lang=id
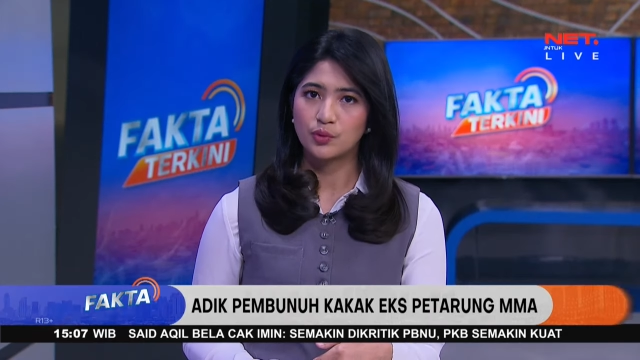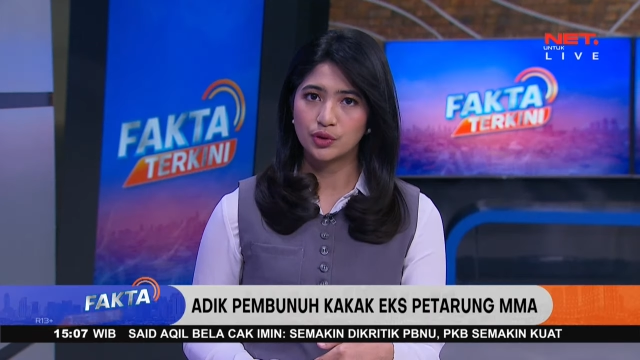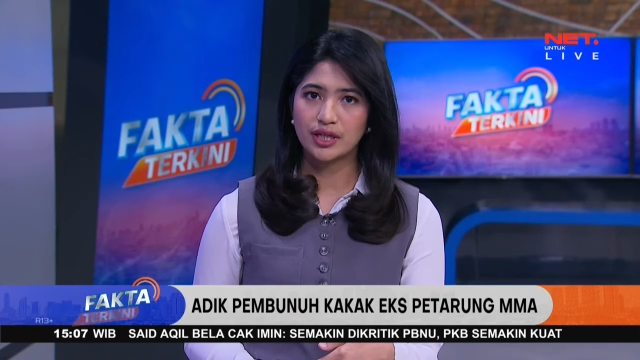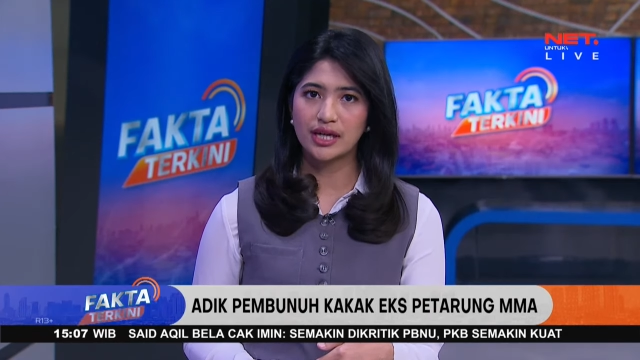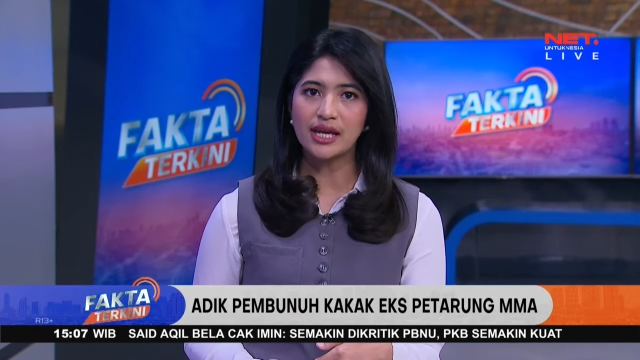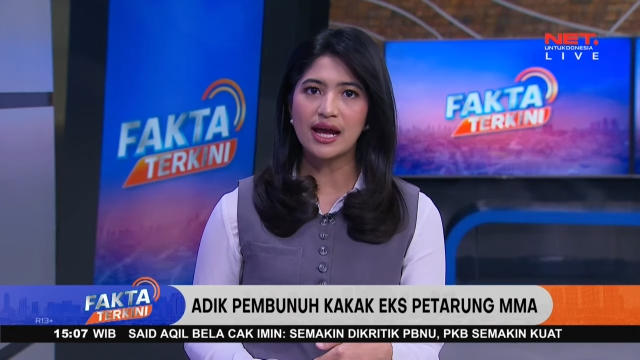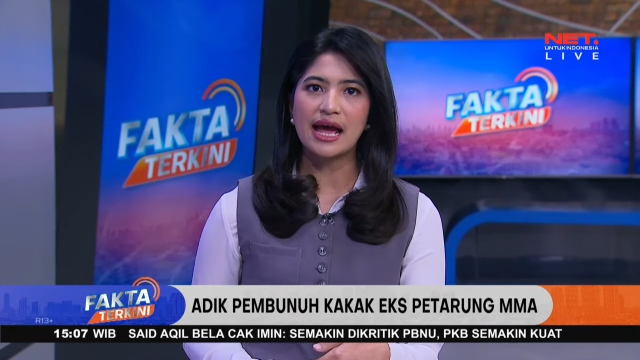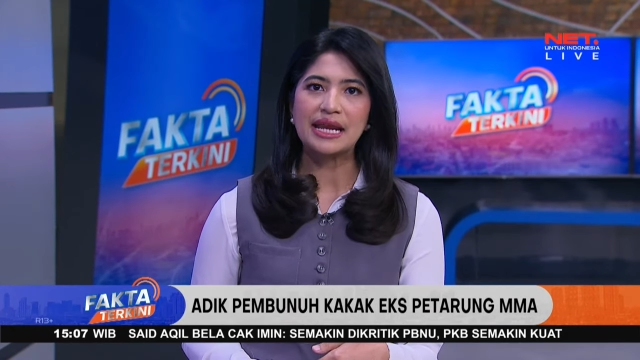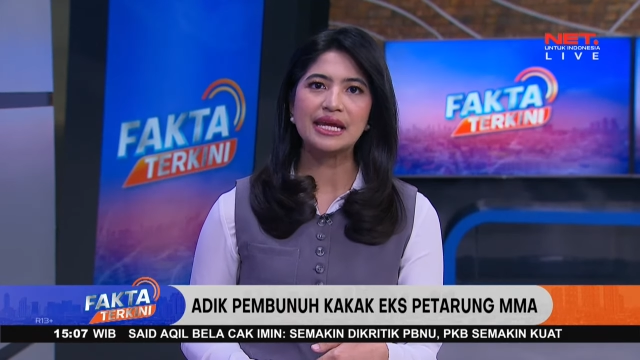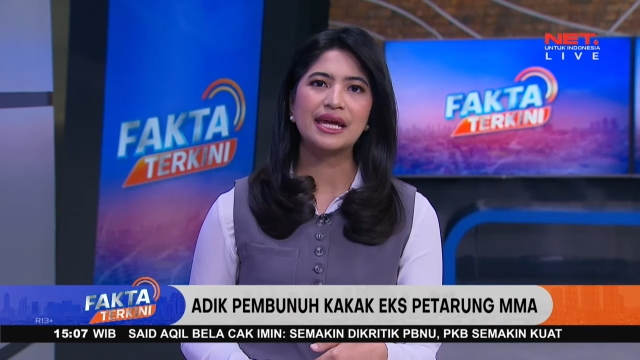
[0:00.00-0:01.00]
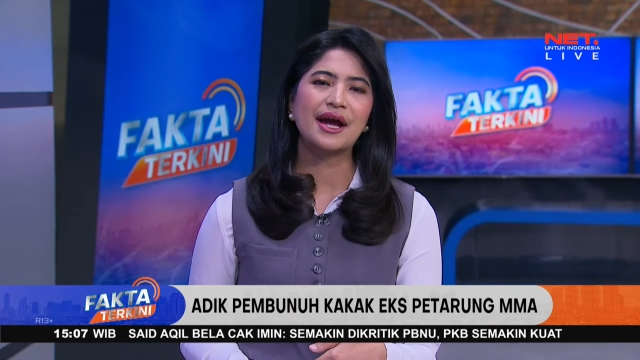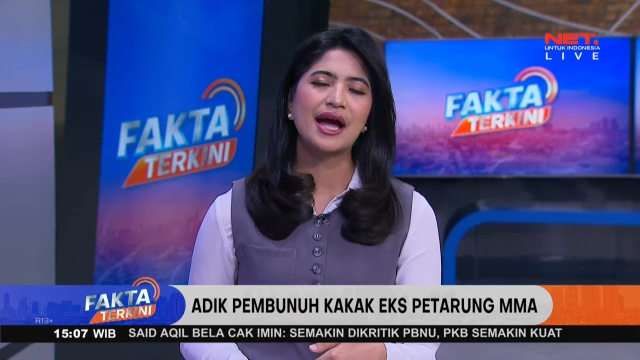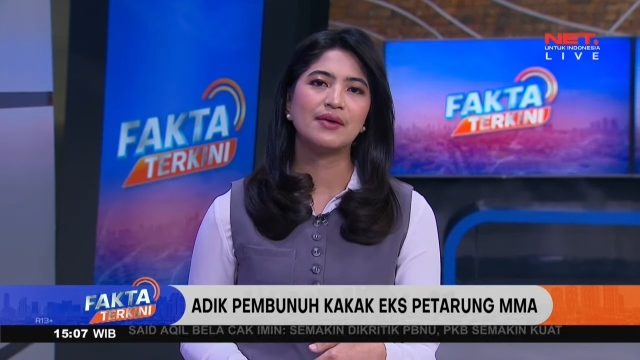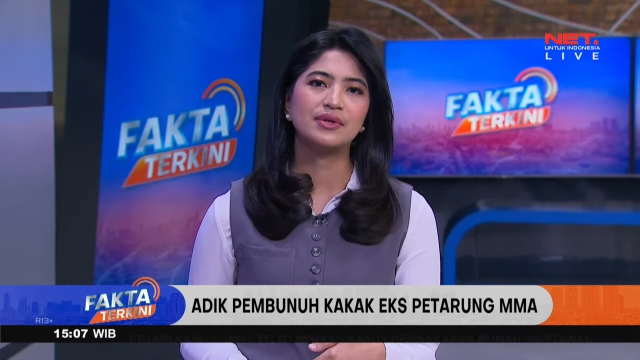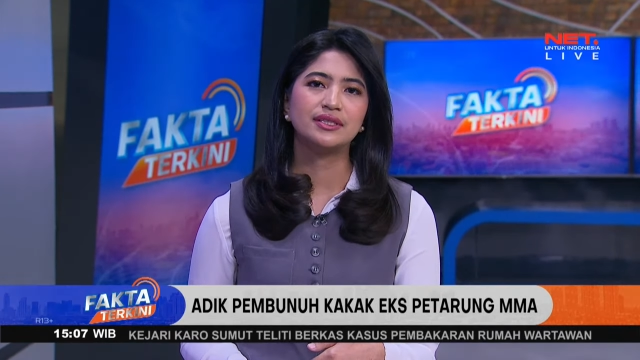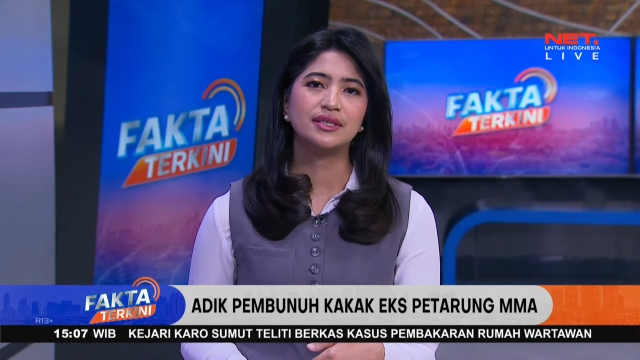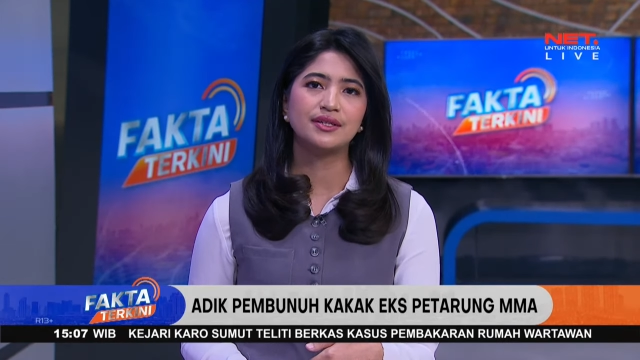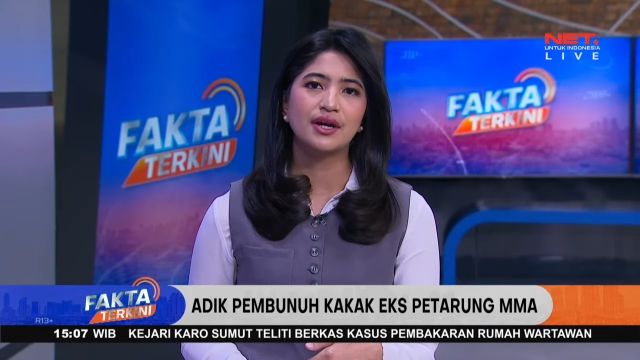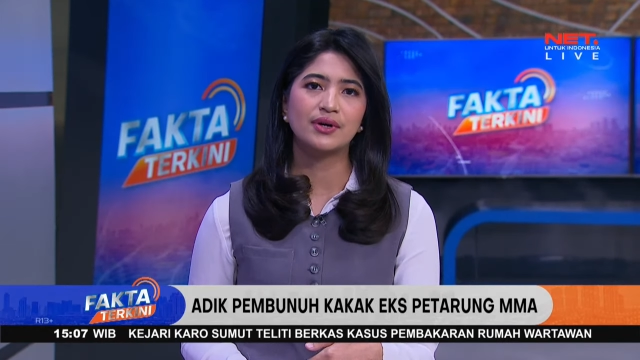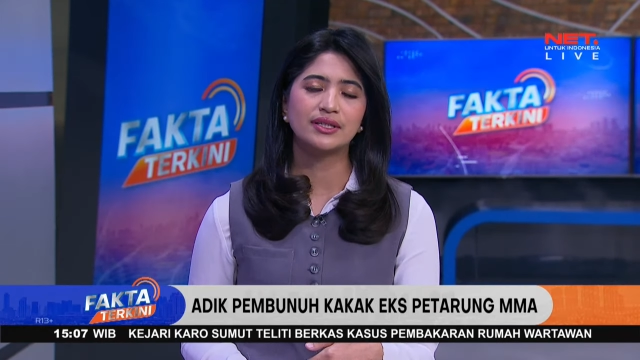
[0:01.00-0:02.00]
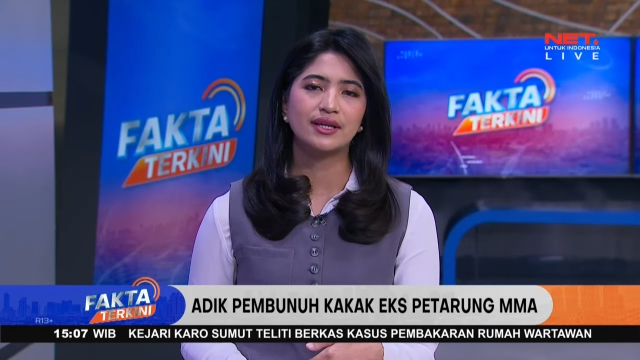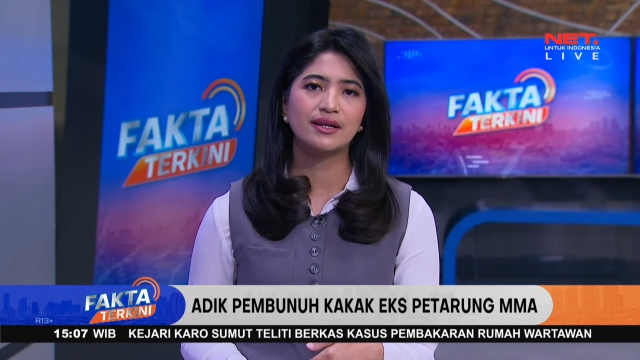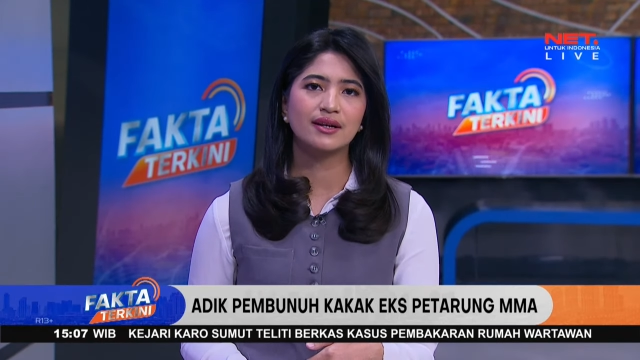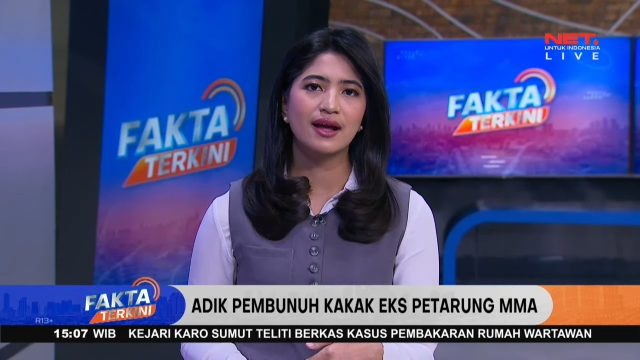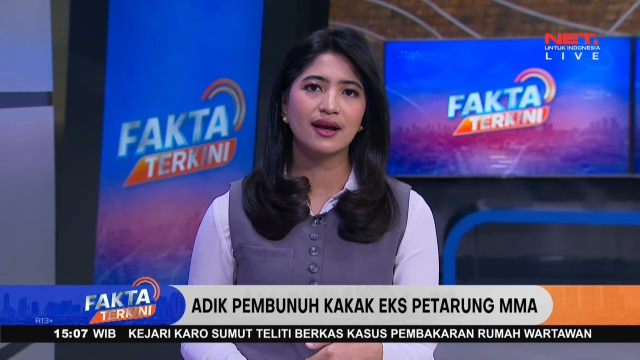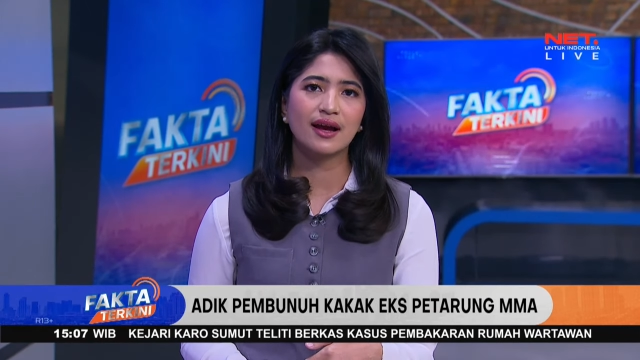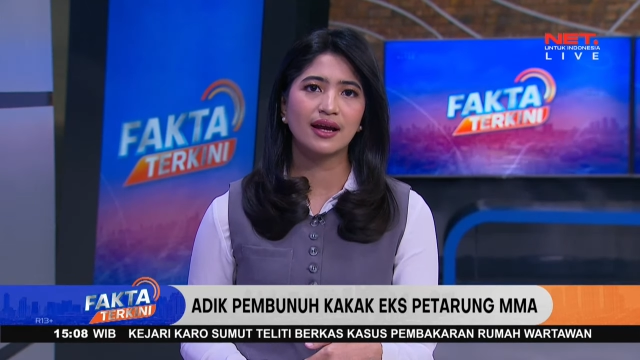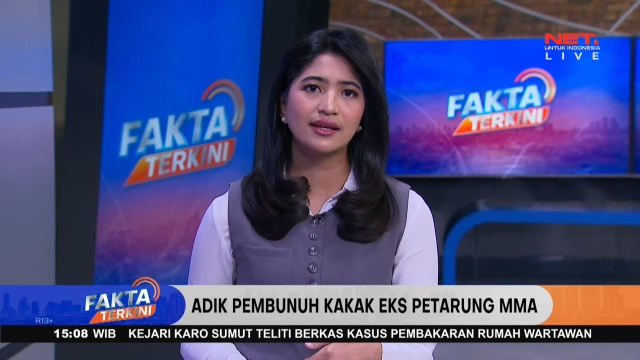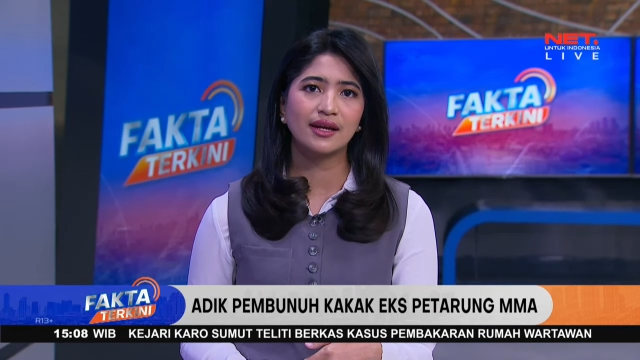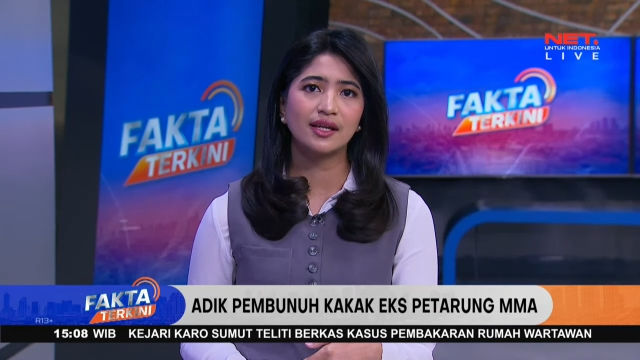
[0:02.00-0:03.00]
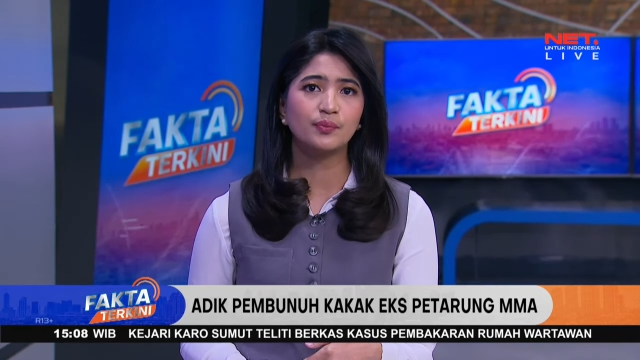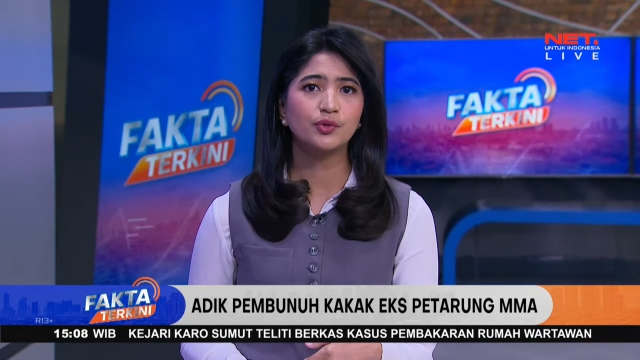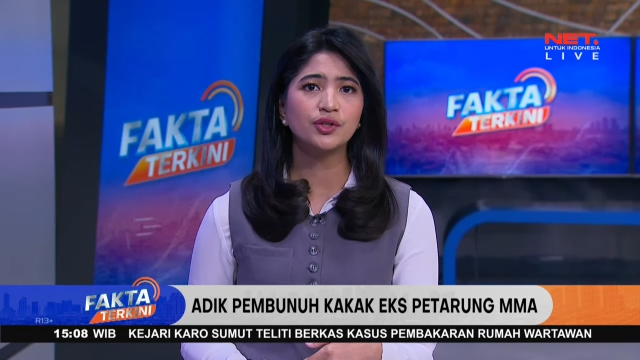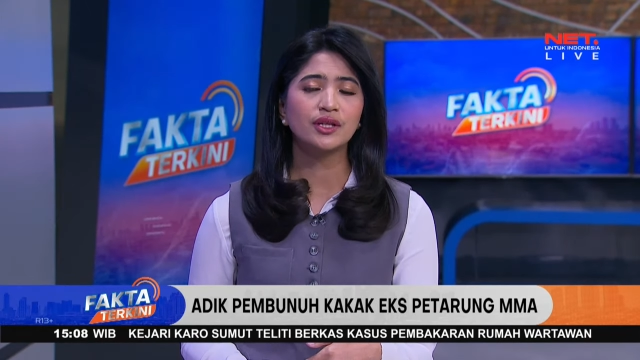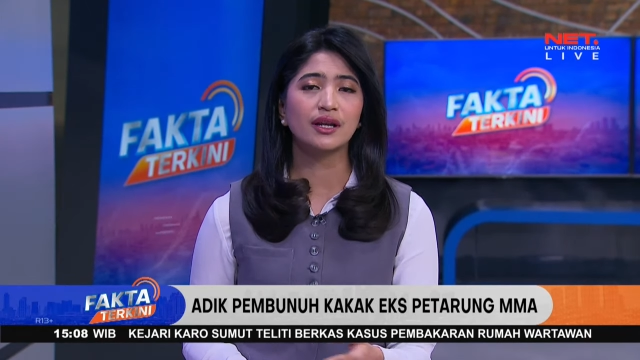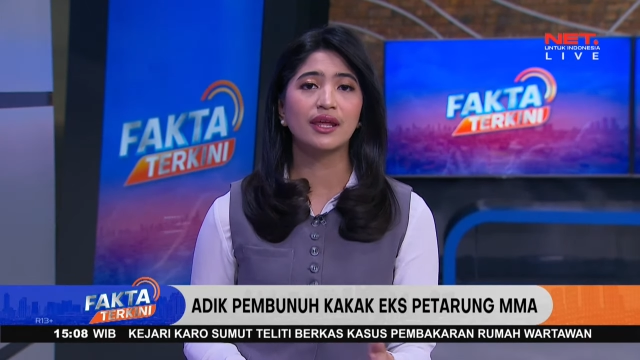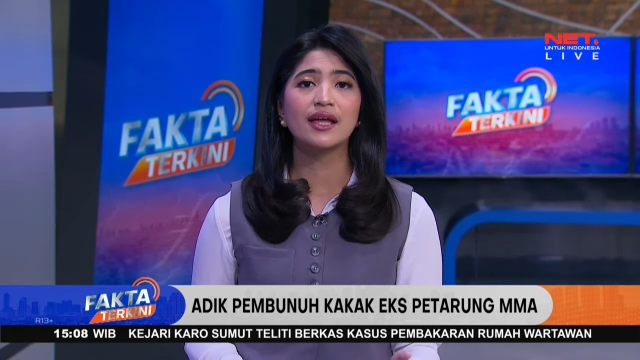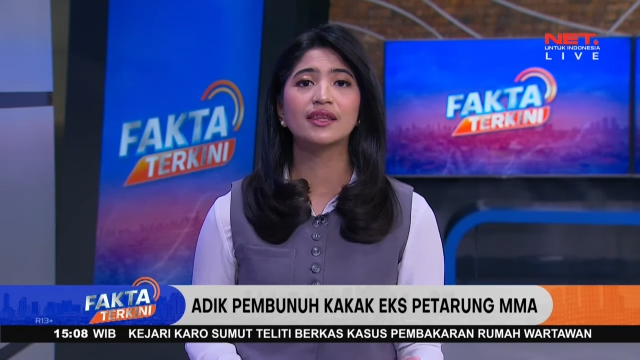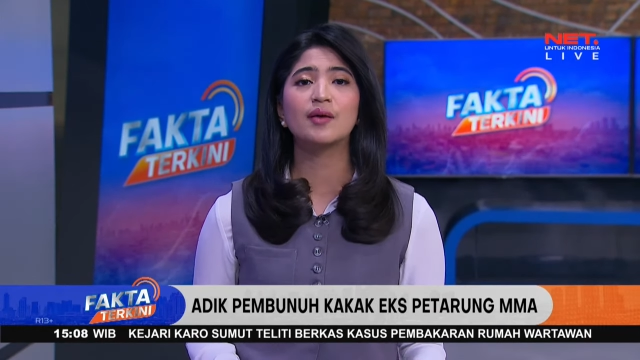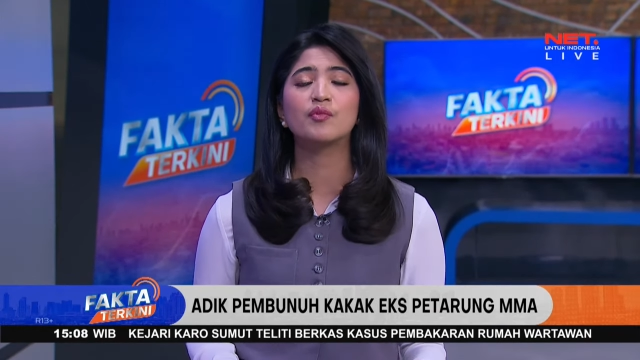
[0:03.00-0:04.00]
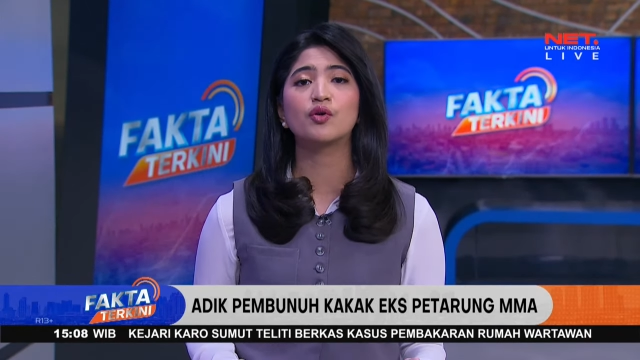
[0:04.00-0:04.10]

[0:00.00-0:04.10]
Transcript: Putri, adik yang habisi nyawa Sandra kakaknya ini pun ternyata